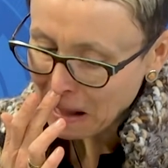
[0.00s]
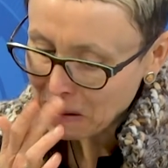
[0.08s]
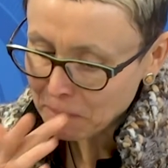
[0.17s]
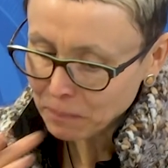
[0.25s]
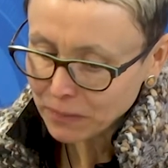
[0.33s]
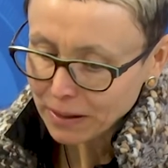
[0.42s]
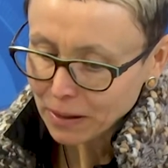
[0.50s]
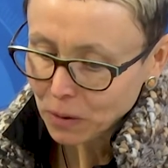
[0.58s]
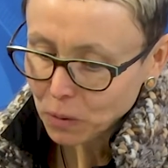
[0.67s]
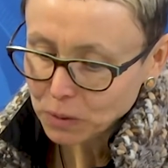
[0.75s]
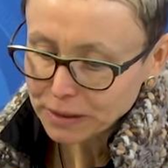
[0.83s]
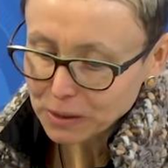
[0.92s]
ähm,
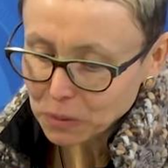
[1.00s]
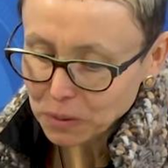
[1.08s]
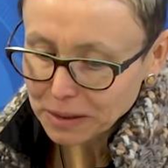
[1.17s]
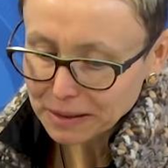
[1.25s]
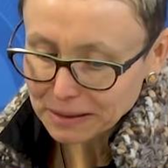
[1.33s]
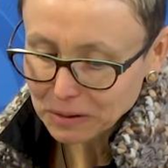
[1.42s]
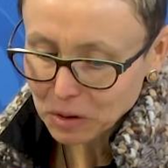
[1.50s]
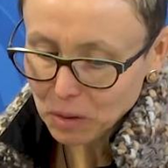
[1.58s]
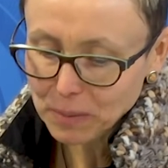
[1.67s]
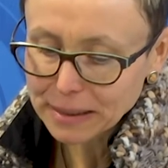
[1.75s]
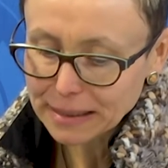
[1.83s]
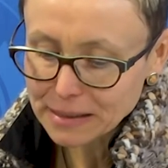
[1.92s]
und die Jungen
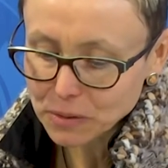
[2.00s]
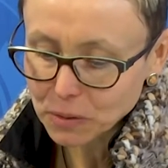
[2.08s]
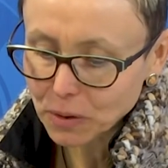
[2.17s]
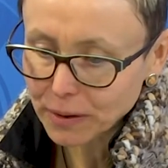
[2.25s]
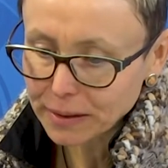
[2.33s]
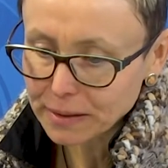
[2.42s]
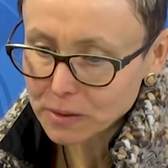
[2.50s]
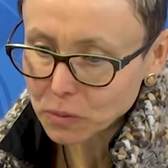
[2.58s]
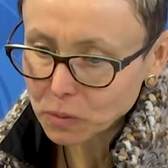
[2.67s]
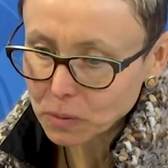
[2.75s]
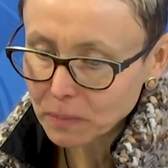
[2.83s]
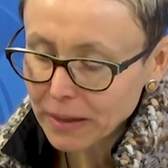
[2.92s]
kommen jetzt so neu
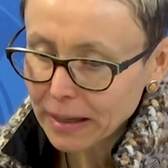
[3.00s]
dazu.